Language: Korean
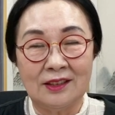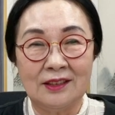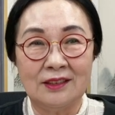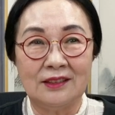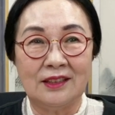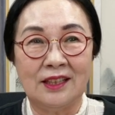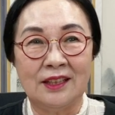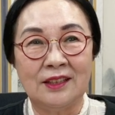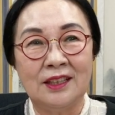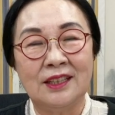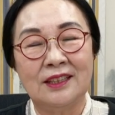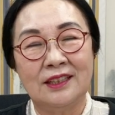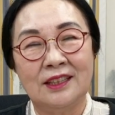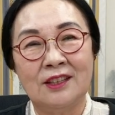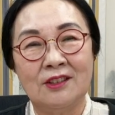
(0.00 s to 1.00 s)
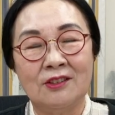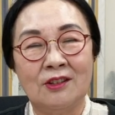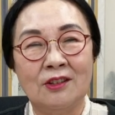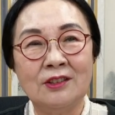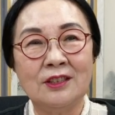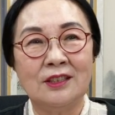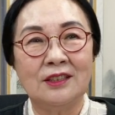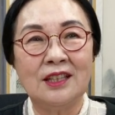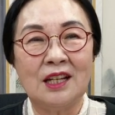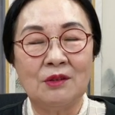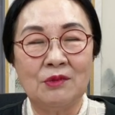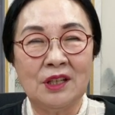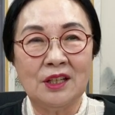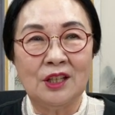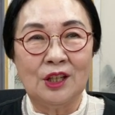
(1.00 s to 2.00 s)
근데 이런 것, 그
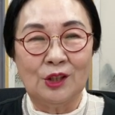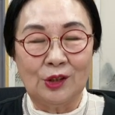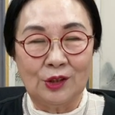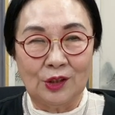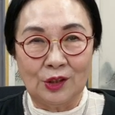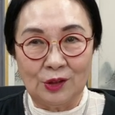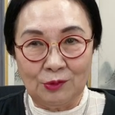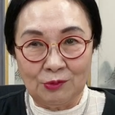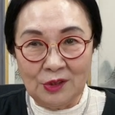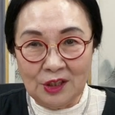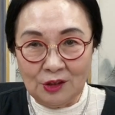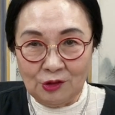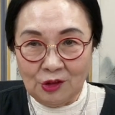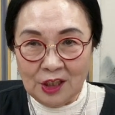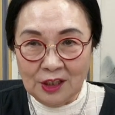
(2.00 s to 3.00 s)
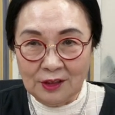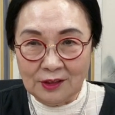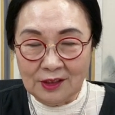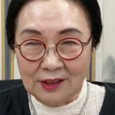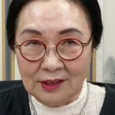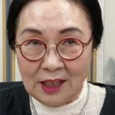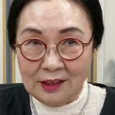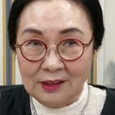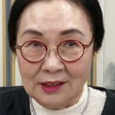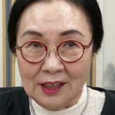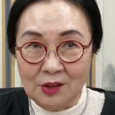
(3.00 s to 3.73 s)
다음에 어, 뒤끝을 살짝